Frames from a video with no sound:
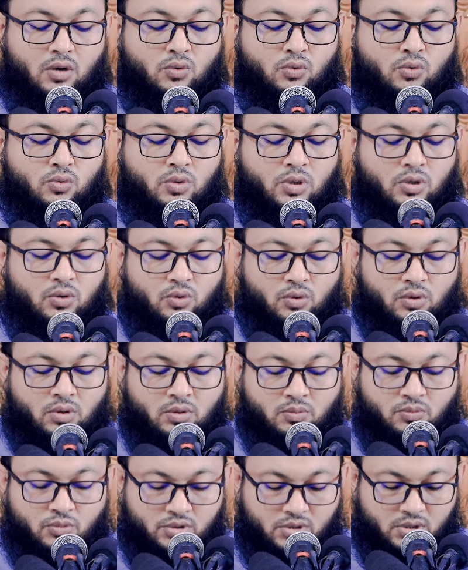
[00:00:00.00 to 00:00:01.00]
أول
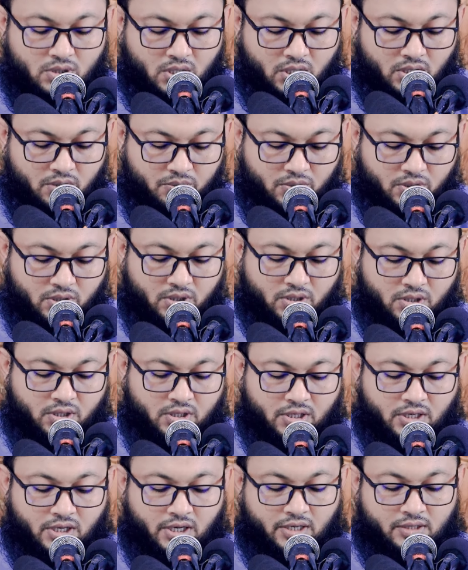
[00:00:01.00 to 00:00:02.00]

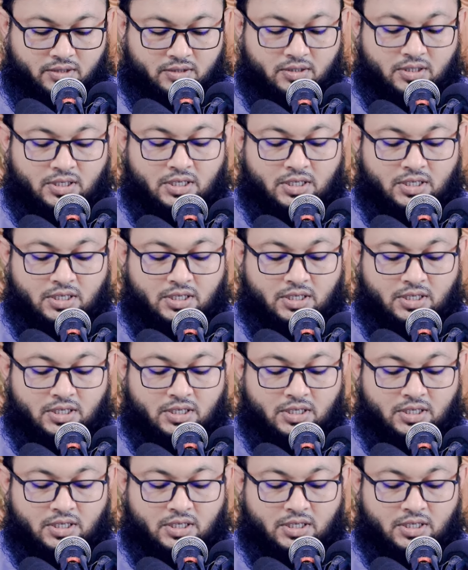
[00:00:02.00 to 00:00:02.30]
المسلمين